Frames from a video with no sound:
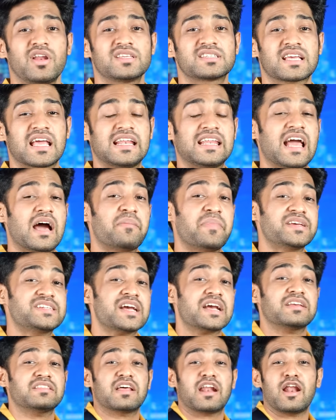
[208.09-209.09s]
और इसके लिए
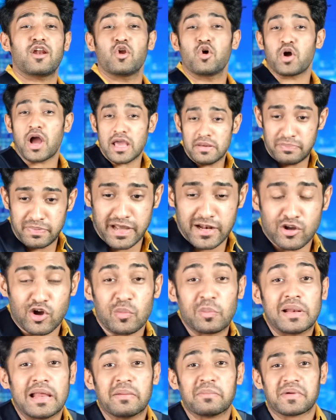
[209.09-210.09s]
हमेशा की तरह लोग आईपीएल
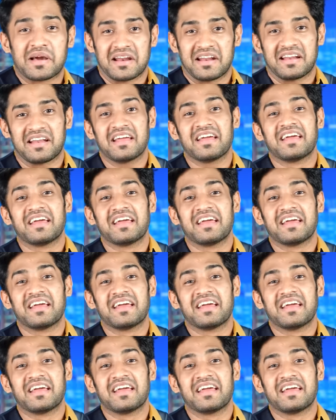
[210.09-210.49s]
को ब्लेम कर रहे